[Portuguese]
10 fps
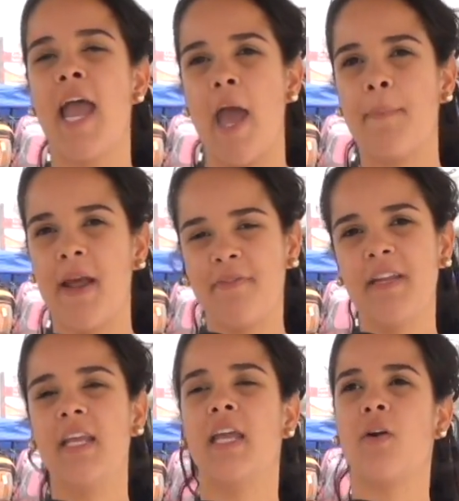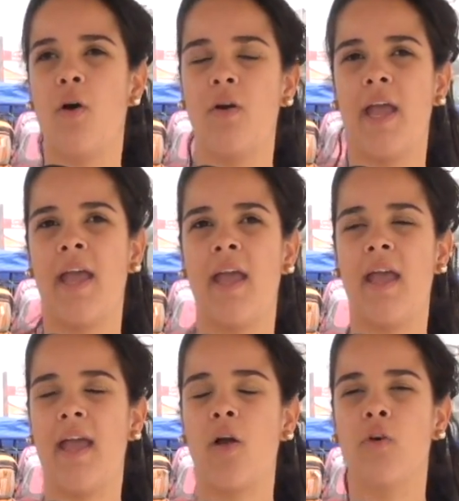é prevenir com,
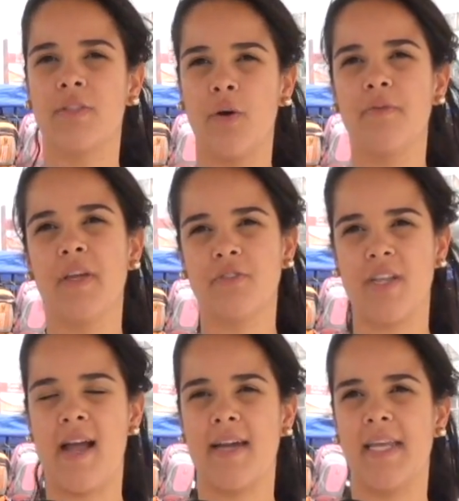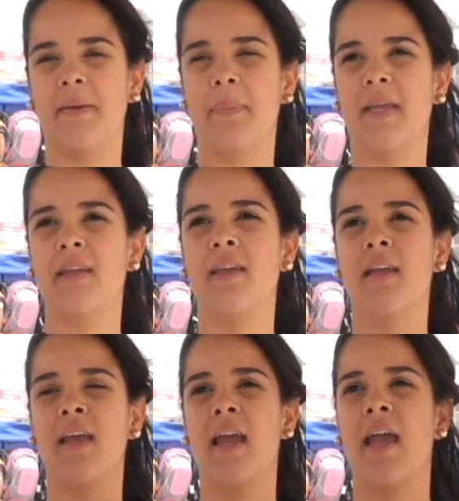é, contra o vírus da gripe
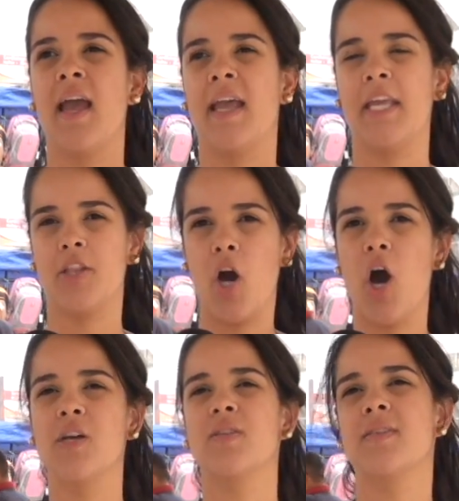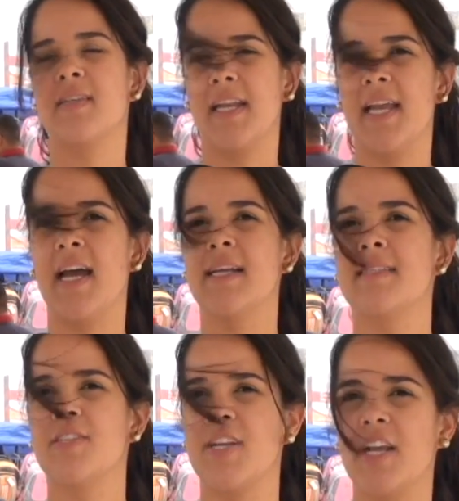idosos,
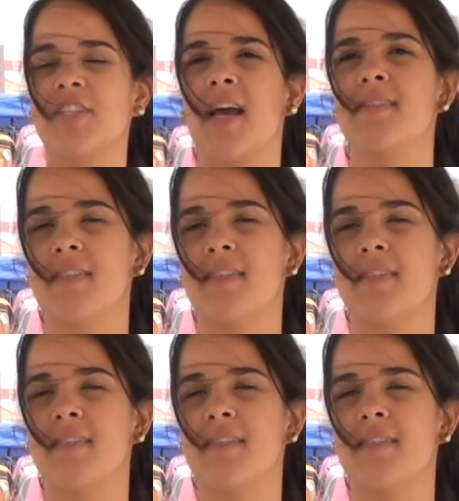crianças, gestantes